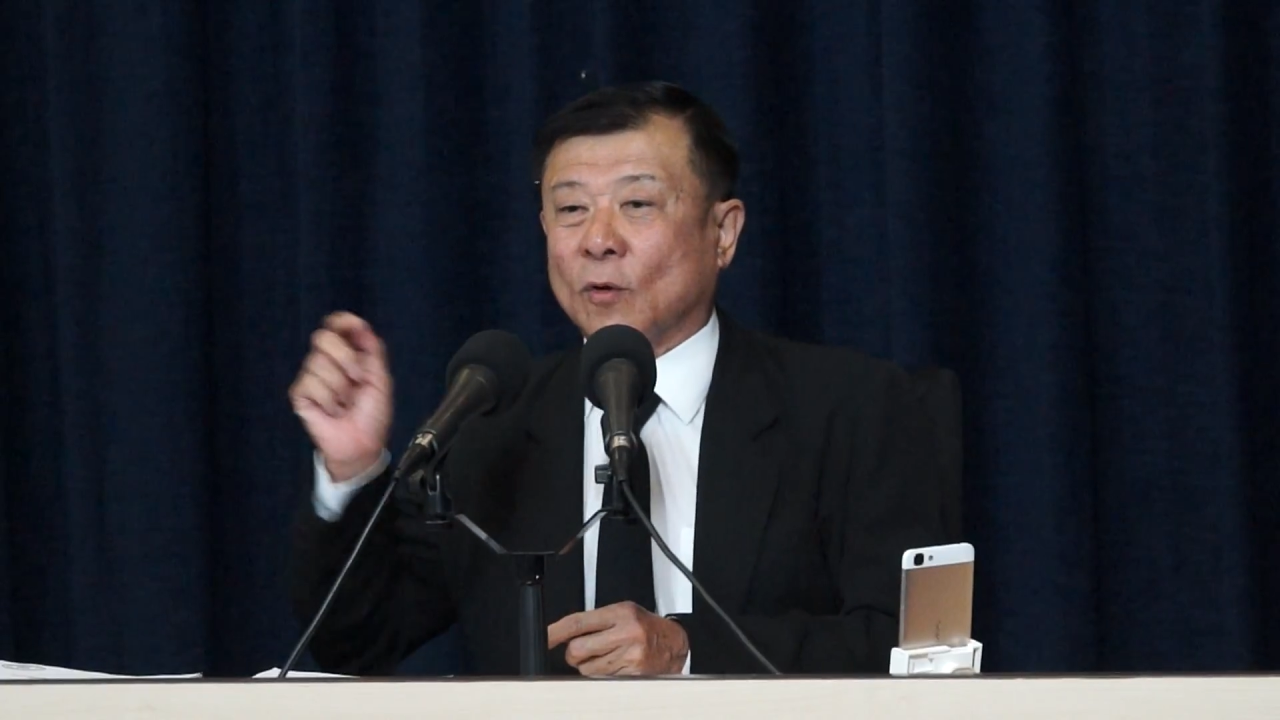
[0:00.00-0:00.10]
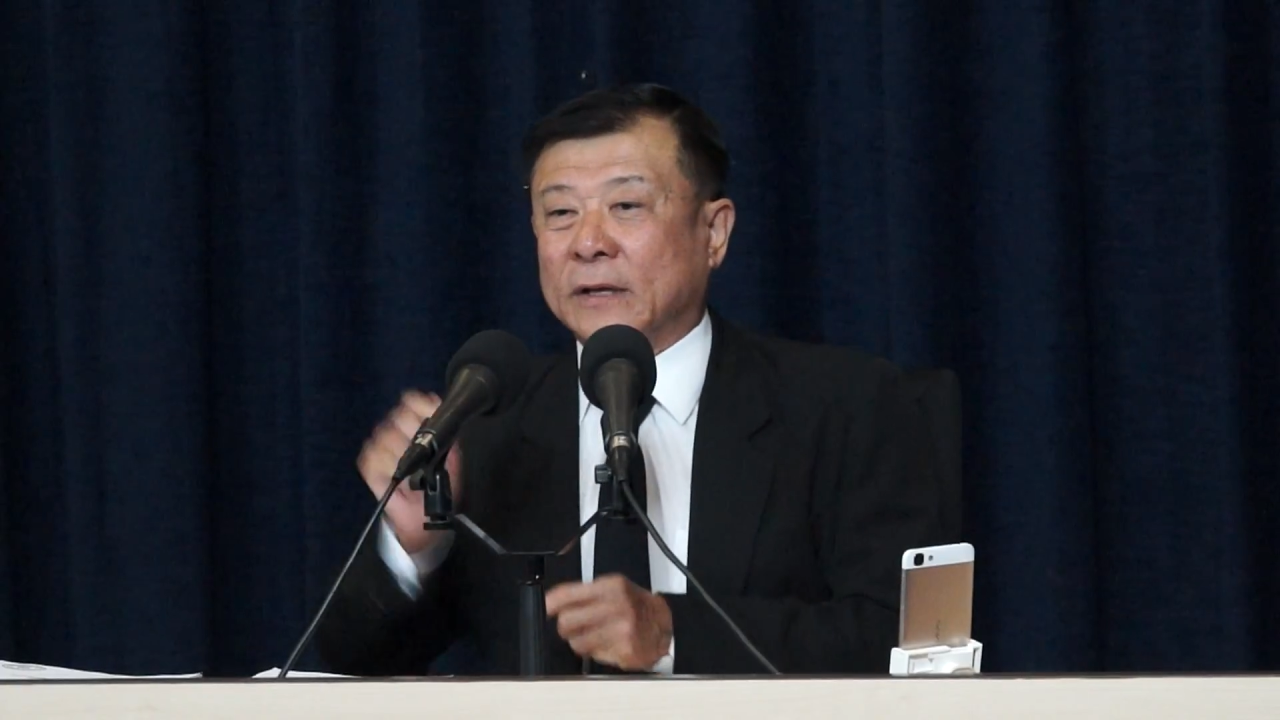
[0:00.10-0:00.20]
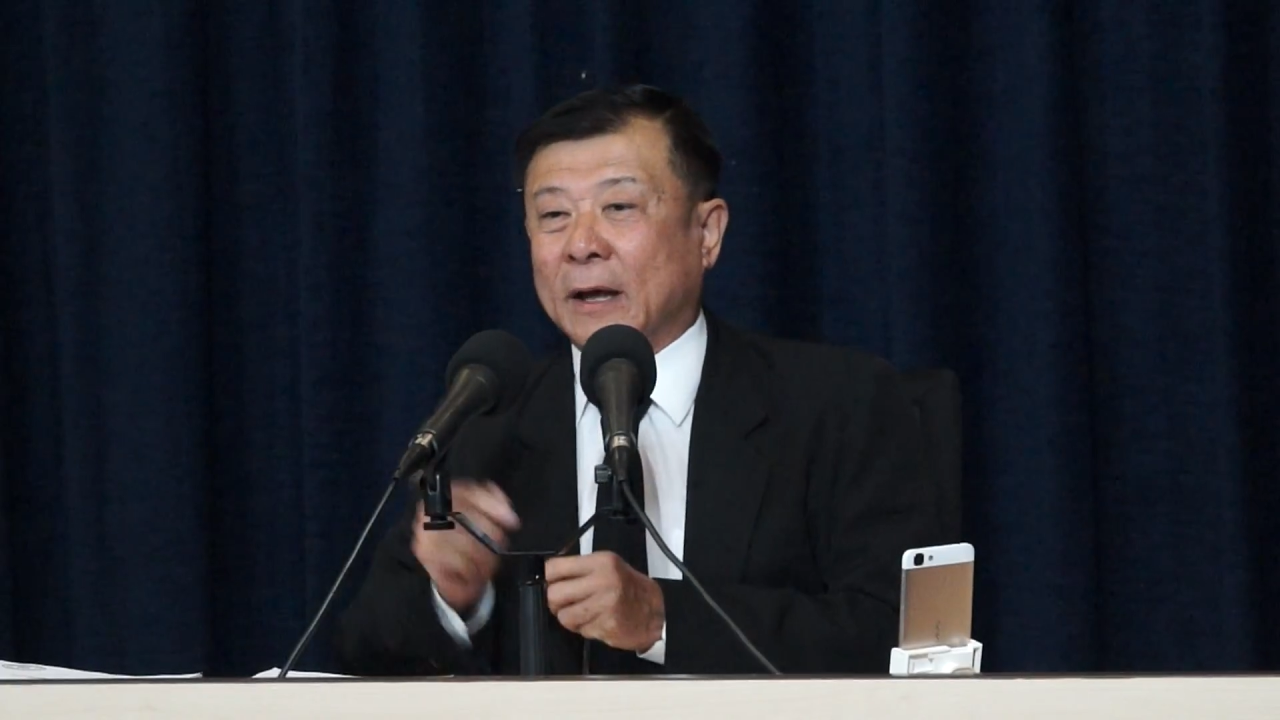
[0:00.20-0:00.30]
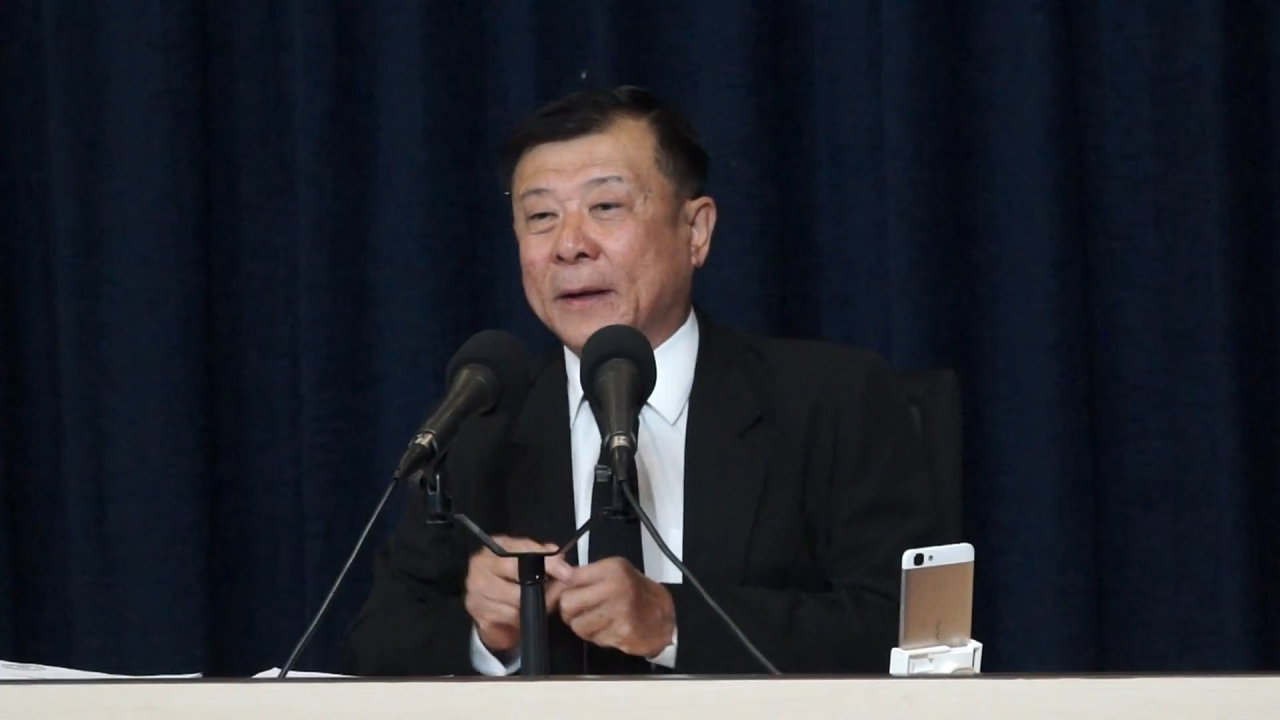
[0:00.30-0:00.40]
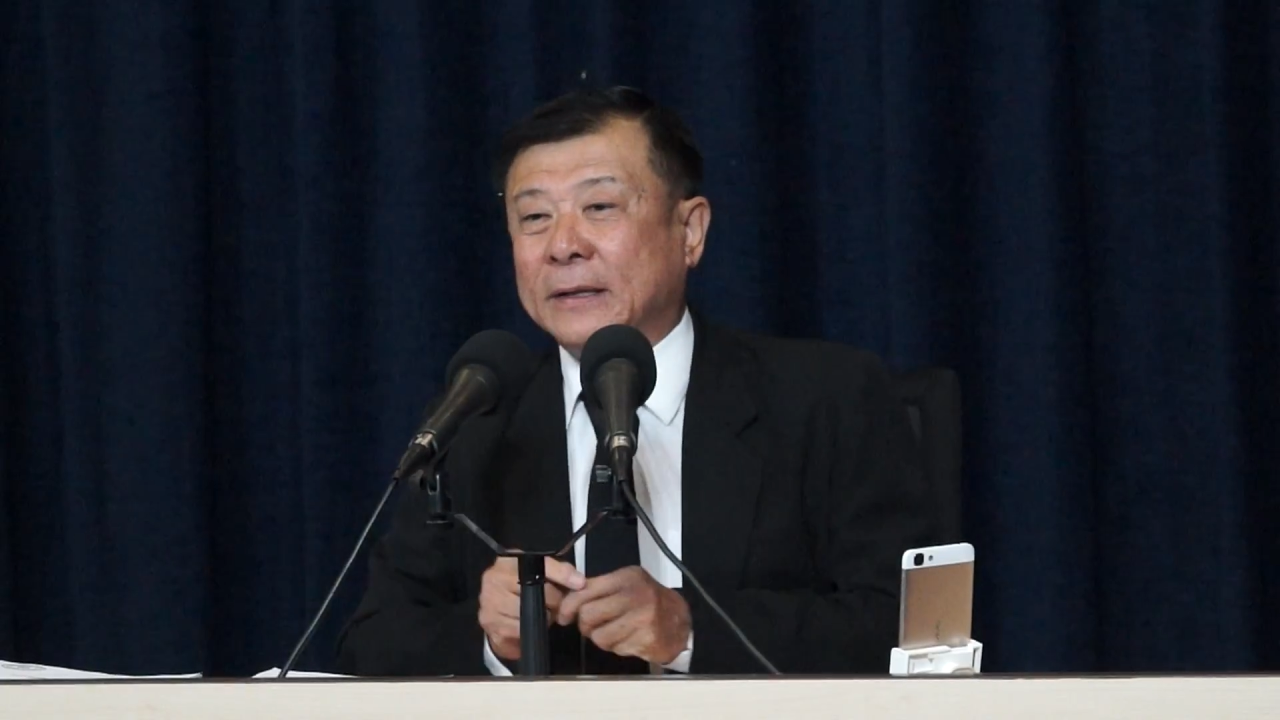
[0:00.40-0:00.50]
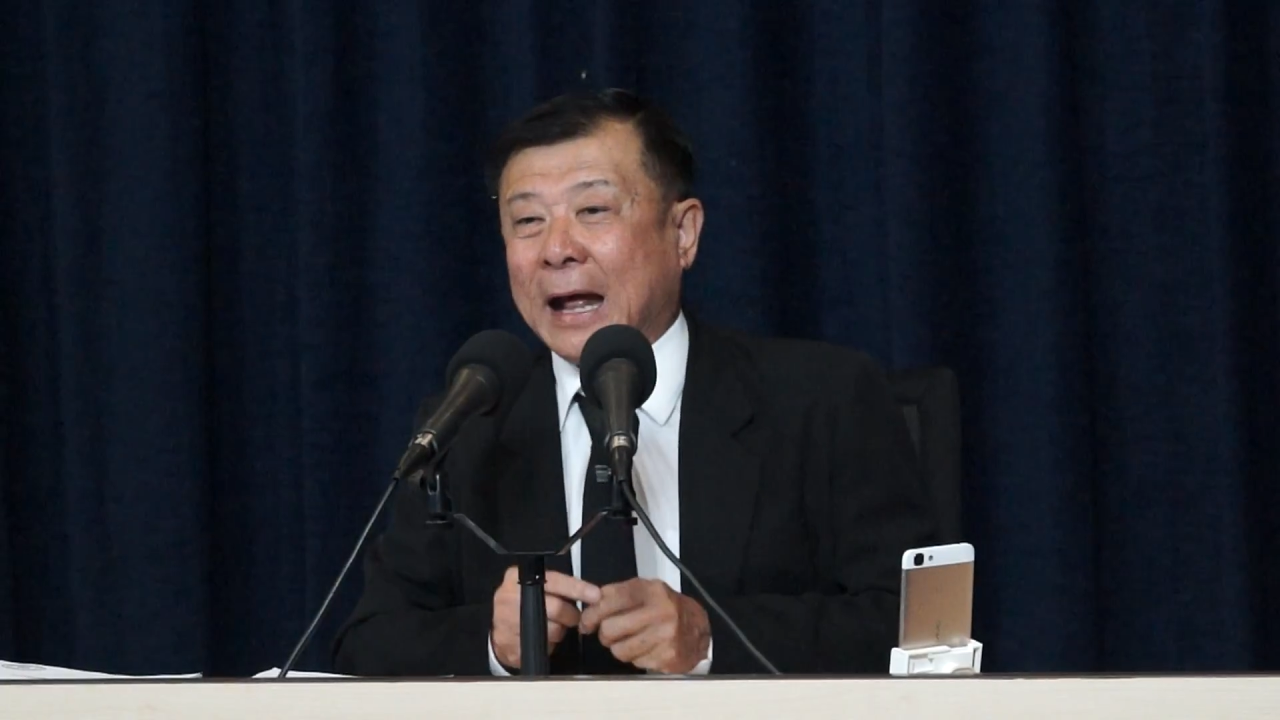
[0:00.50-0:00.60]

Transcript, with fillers: กเสียไป